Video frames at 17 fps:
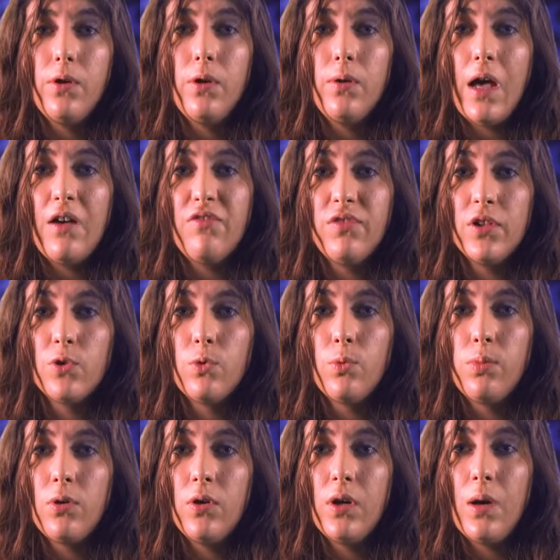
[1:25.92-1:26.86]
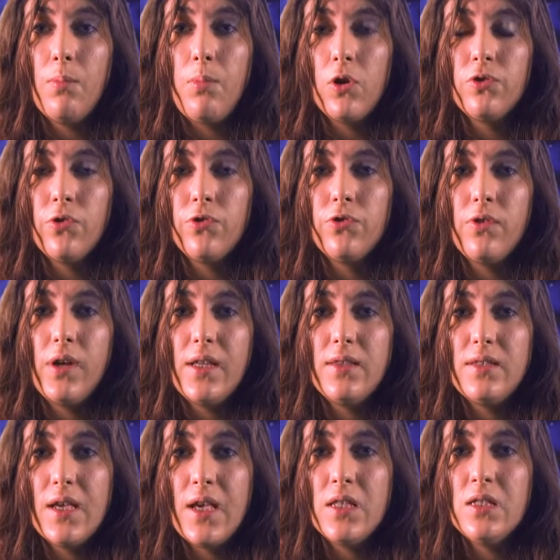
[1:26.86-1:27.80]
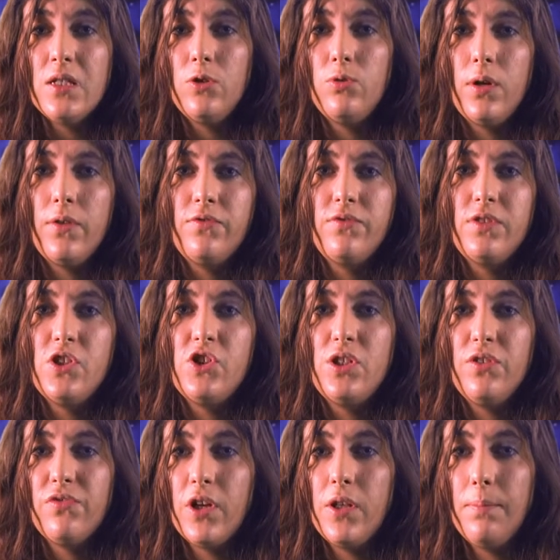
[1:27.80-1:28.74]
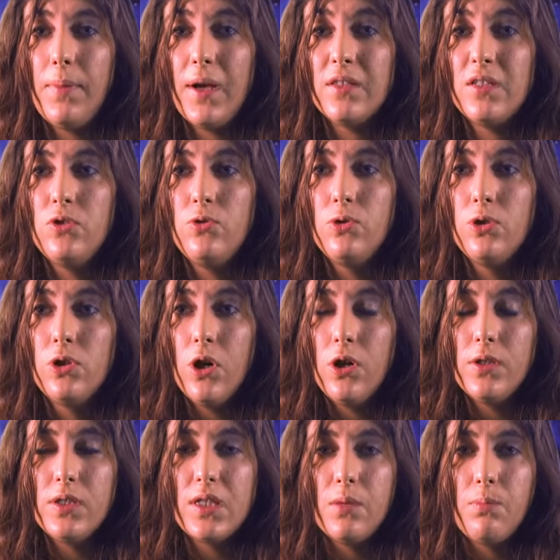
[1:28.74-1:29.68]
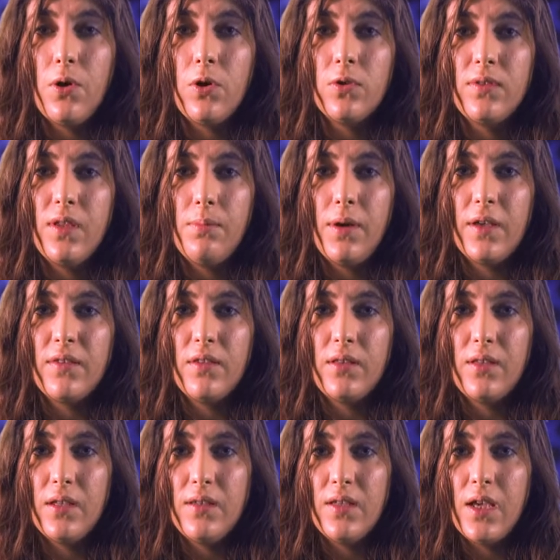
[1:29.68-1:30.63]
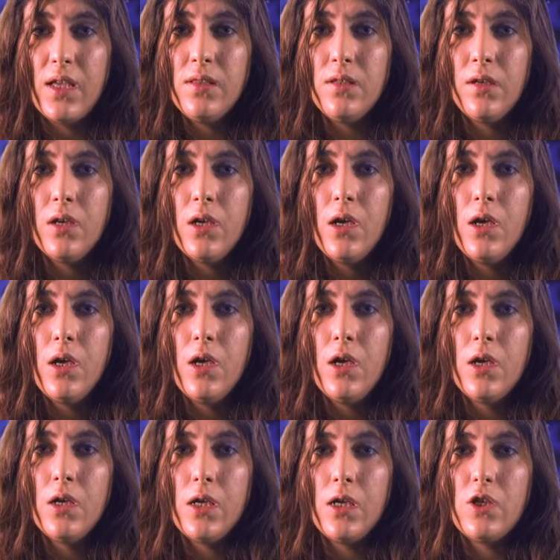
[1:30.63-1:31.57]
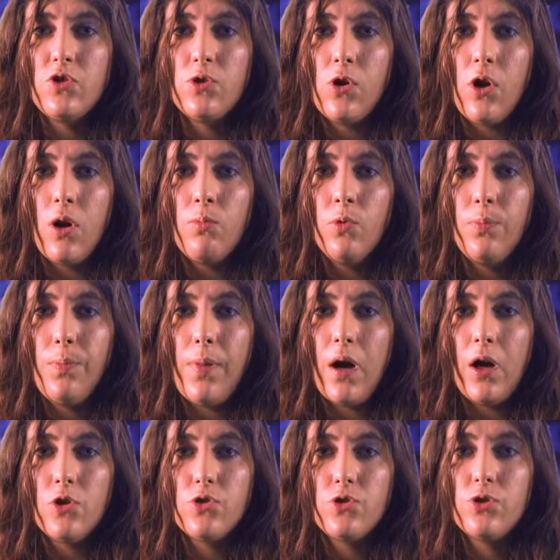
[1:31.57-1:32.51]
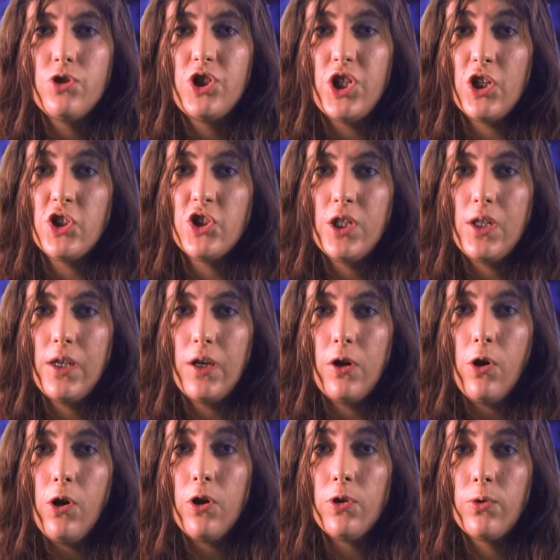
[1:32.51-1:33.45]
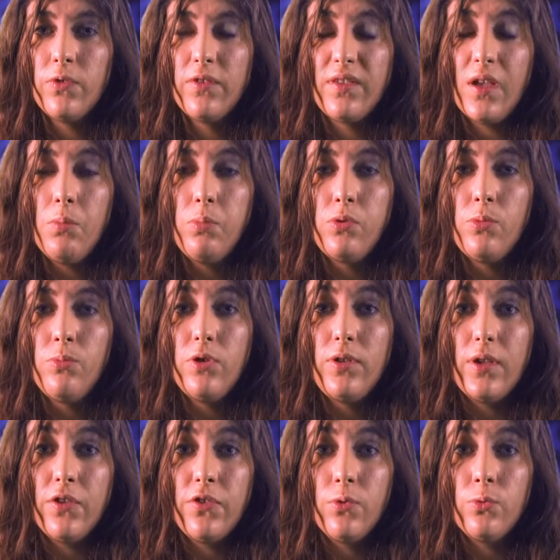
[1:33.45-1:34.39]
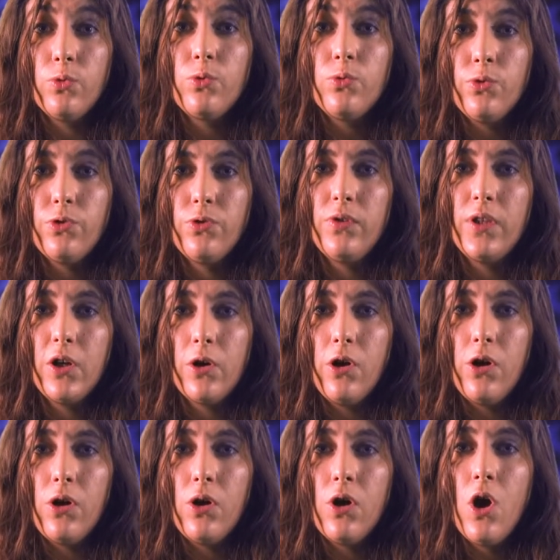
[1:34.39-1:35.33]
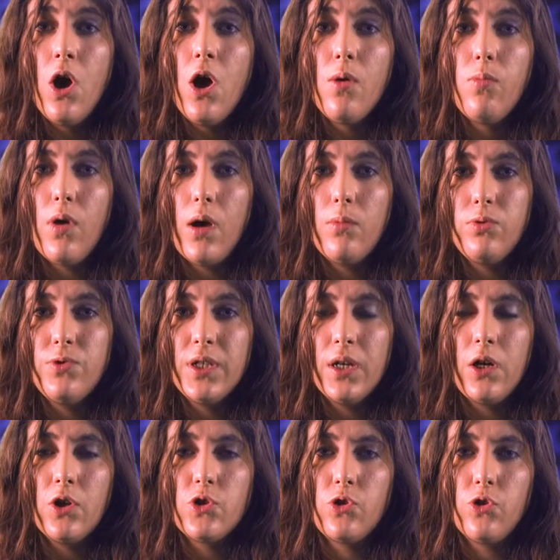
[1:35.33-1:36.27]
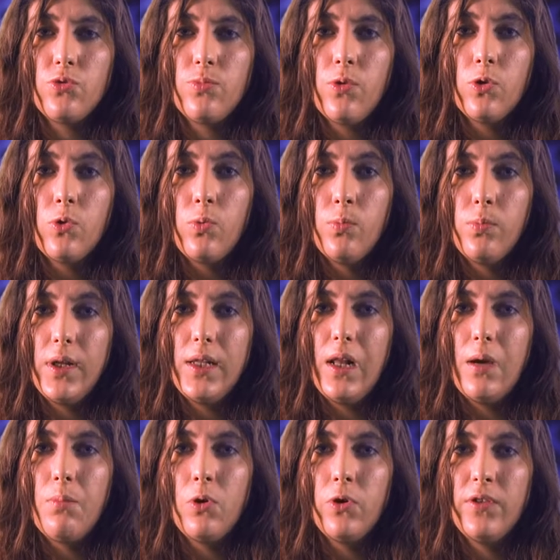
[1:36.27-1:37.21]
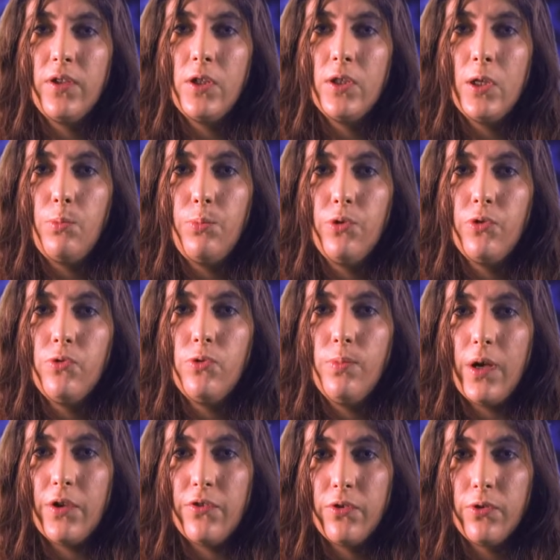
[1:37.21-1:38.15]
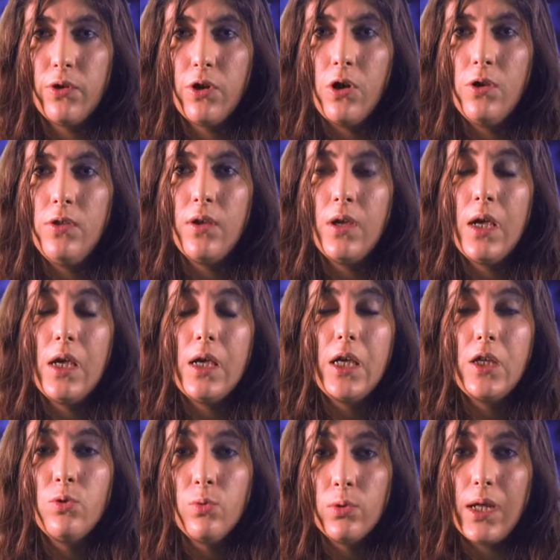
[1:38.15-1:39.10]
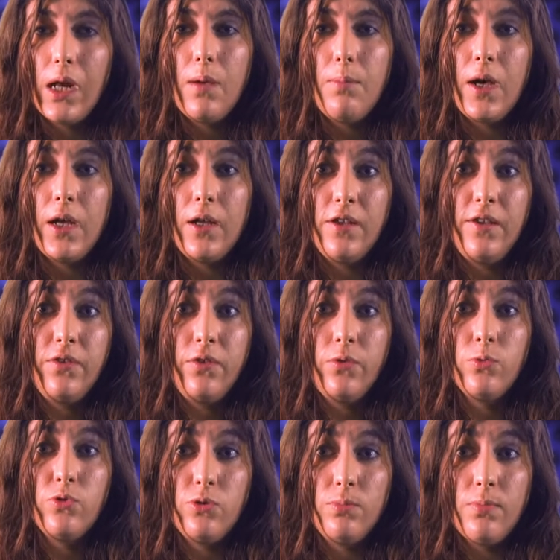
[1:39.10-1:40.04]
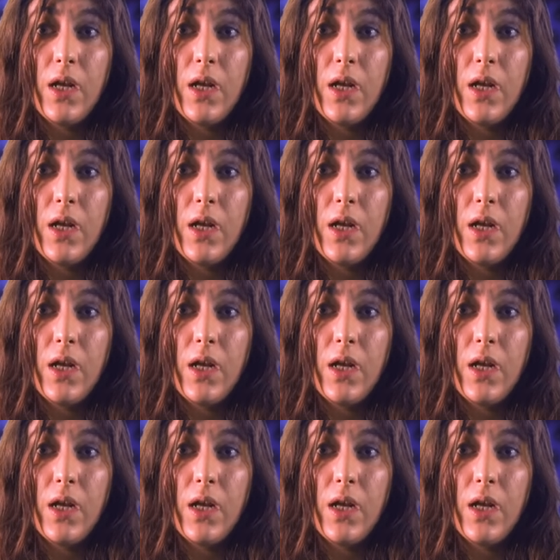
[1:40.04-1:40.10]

euh, afin de comprendre l'importance de l'ADN, ils doivent déchiffrer une partie du code qui est porté par cet ADN. Et je leur montre par un jeu de chercher l'erreur qu'une simple mutation, donc une erreur, peut aboutir à un changement complet de la protéine obtenue par ce code et donc à l'apparition d'une